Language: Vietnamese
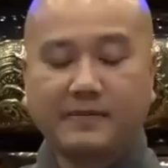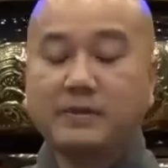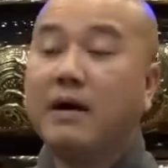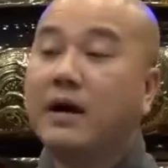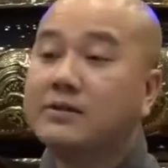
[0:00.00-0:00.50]

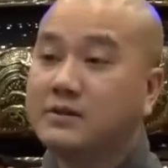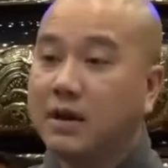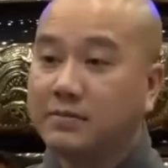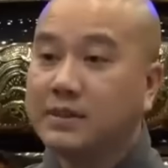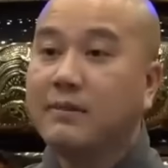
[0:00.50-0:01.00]
Nhưng mà ở
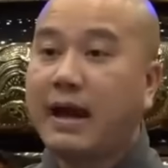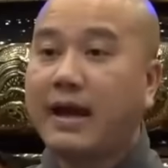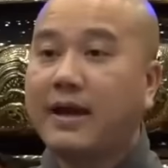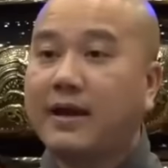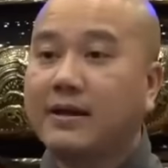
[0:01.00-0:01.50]
trường hợp thứ
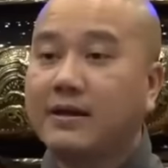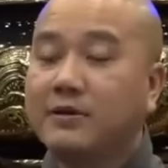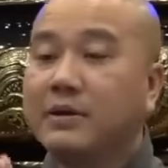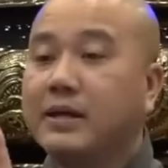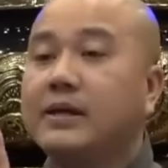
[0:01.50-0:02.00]
ba,
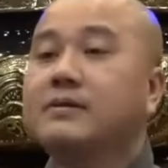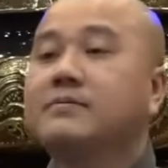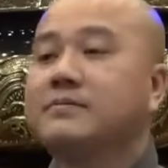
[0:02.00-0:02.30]
nếu mình hiến,